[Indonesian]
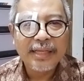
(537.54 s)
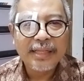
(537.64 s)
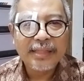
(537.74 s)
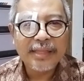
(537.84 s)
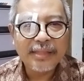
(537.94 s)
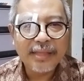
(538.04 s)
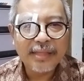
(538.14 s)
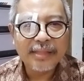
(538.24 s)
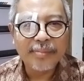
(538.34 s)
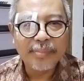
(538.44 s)
titik
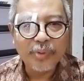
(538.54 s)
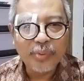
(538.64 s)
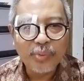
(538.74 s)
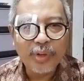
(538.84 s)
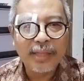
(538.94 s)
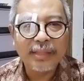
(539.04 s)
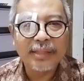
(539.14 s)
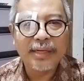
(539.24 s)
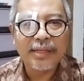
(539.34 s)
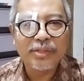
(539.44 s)
temu
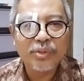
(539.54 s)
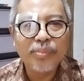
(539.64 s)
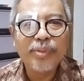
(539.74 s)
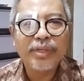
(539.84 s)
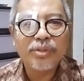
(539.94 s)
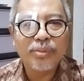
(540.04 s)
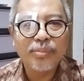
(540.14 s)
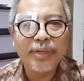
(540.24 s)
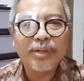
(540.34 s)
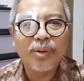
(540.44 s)
antara
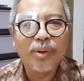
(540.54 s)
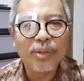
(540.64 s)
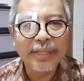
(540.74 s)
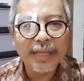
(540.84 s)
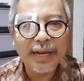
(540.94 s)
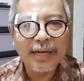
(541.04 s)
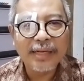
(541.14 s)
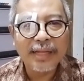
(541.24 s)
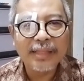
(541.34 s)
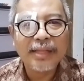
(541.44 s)
sumber-sumber kolonial
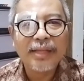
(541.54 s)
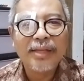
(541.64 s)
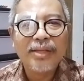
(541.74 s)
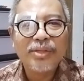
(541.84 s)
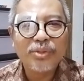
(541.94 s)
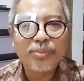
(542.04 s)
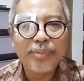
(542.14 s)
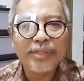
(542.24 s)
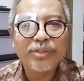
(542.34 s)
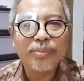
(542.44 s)
dan
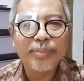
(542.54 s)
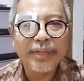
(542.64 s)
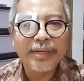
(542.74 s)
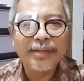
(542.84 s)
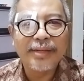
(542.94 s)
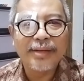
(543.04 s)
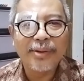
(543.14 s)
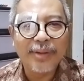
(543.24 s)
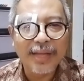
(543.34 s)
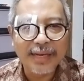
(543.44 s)
sumber-sumber
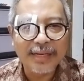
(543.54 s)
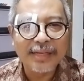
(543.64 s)
lokal.